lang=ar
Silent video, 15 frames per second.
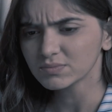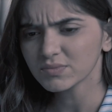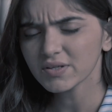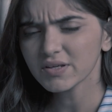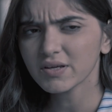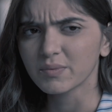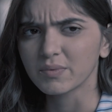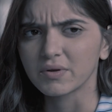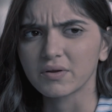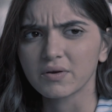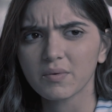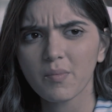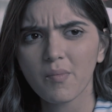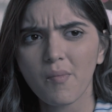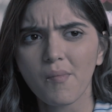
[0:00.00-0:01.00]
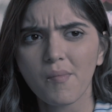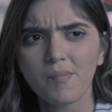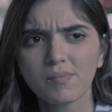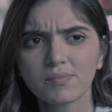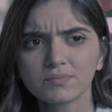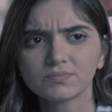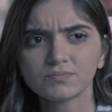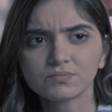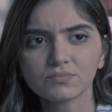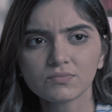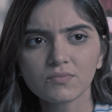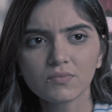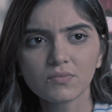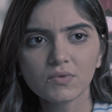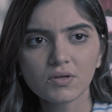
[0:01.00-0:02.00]
لحظة بس
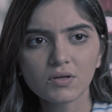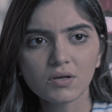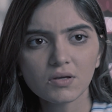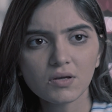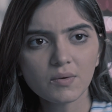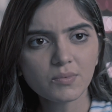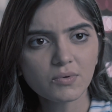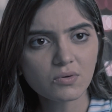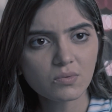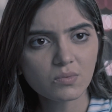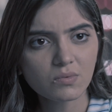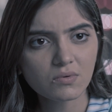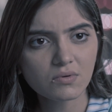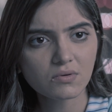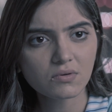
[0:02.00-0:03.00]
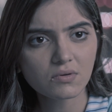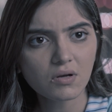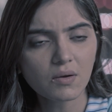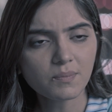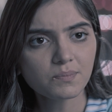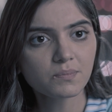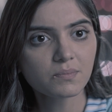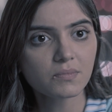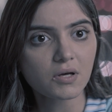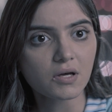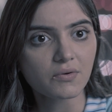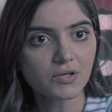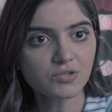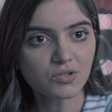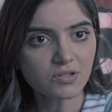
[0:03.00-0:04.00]
ما تكوني
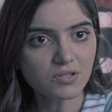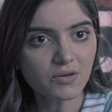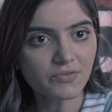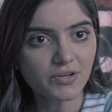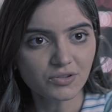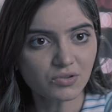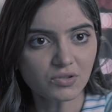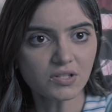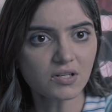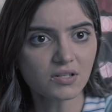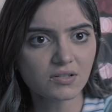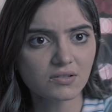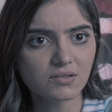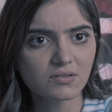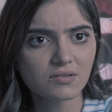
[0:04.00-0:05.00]
عم تفكري تقطعي الأكل؟